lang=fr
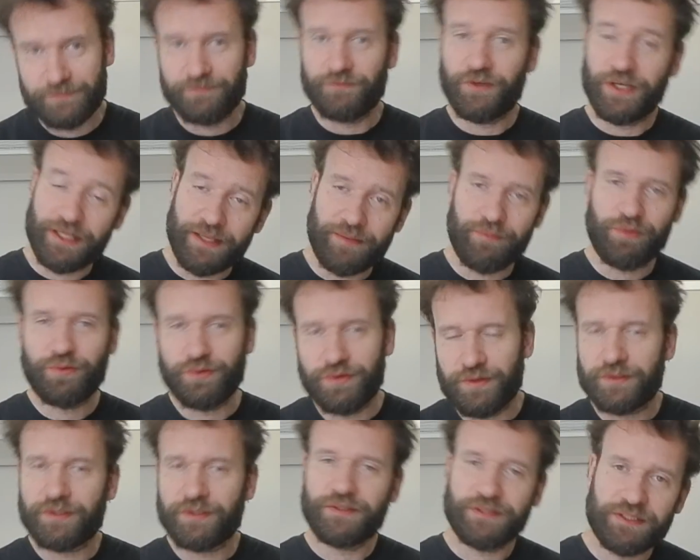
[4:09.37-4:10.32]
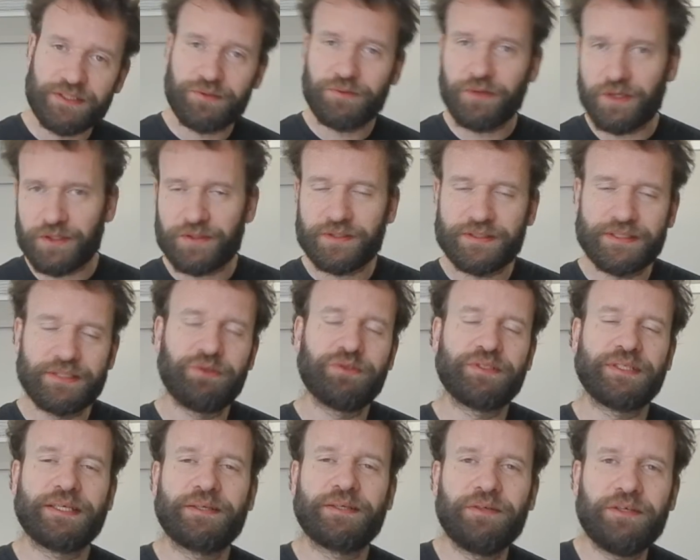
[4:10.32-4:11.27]
Voilà, il y a beaucoup de transitions entre ces
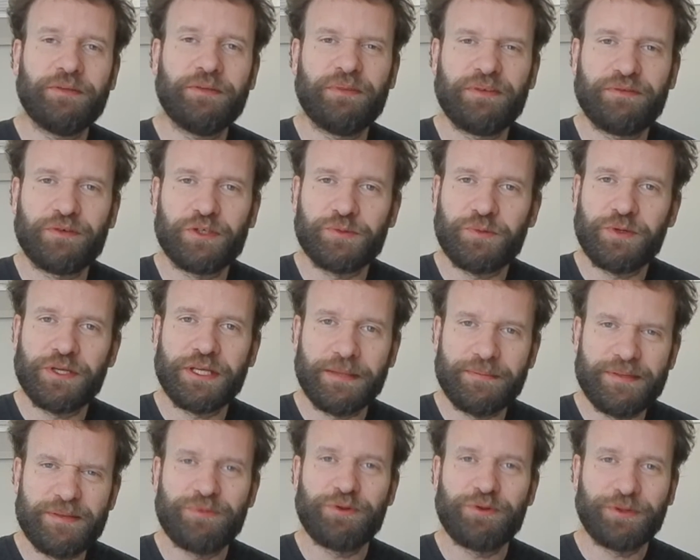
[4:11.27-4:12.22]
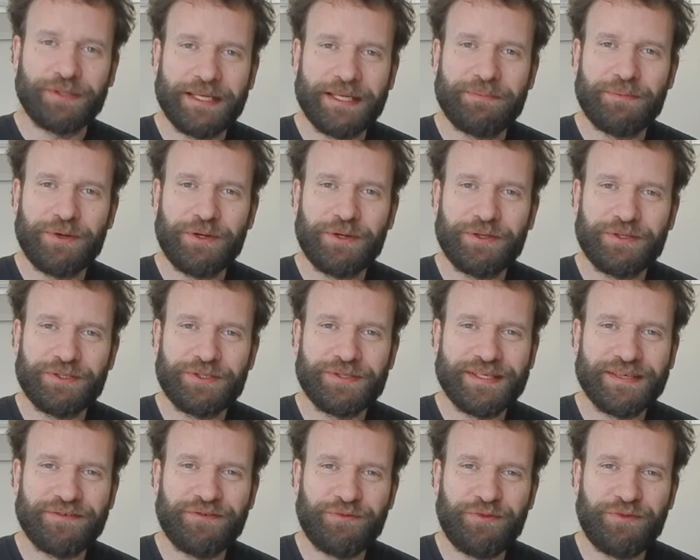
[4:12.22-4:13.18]
deux accords, mais franchement, avec un petit peu d'entraînement, je
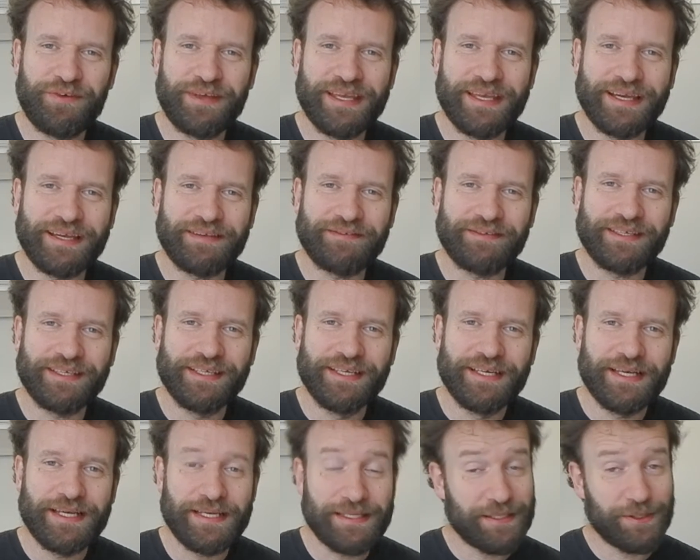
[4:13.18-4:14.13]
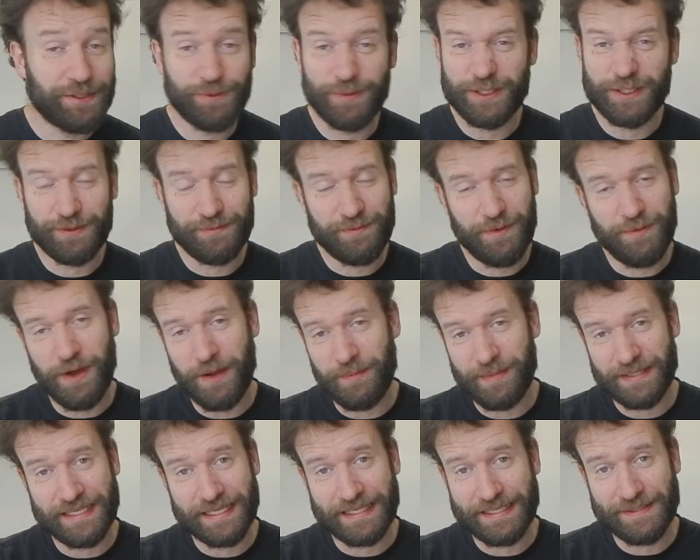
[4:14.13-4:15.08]
sais que vous pouvez y arriver. Et c'est un super chouette moment à
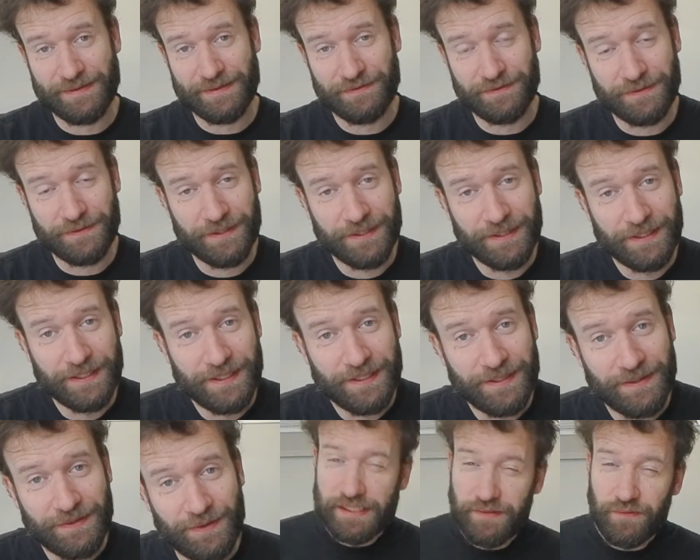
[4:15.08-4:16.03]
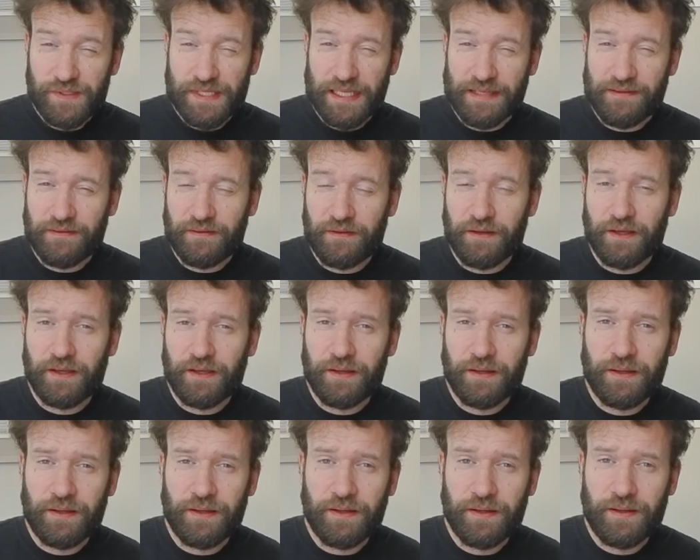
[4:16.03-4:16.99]
passer avec les enfants. Si vous êtes
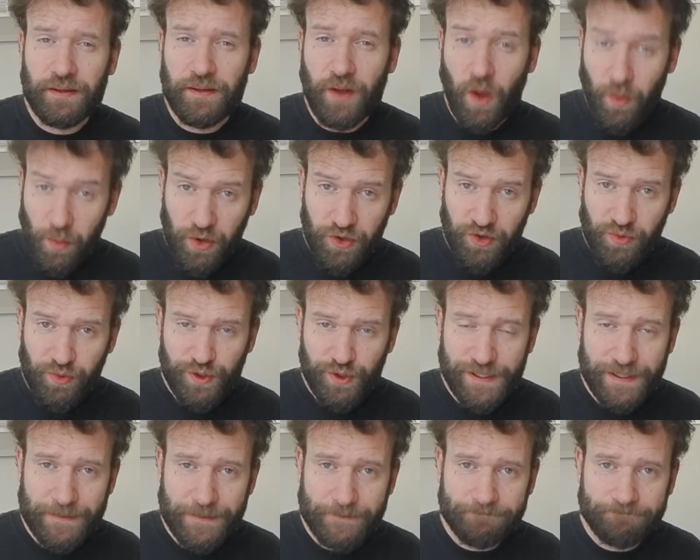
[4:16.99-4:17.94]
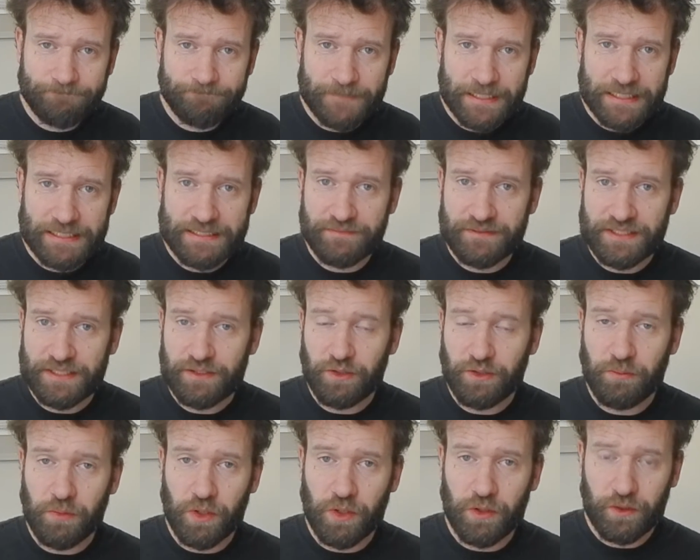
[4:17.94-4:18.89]
euh, en manque de musique, si vous êtes
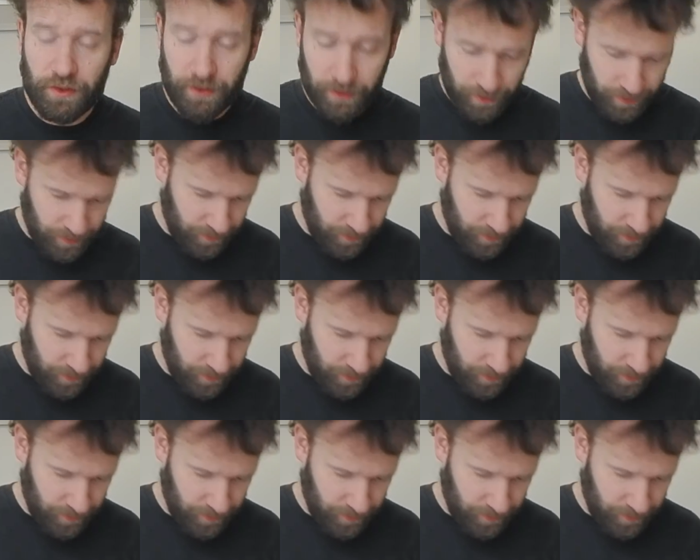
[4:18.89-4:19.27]
en manque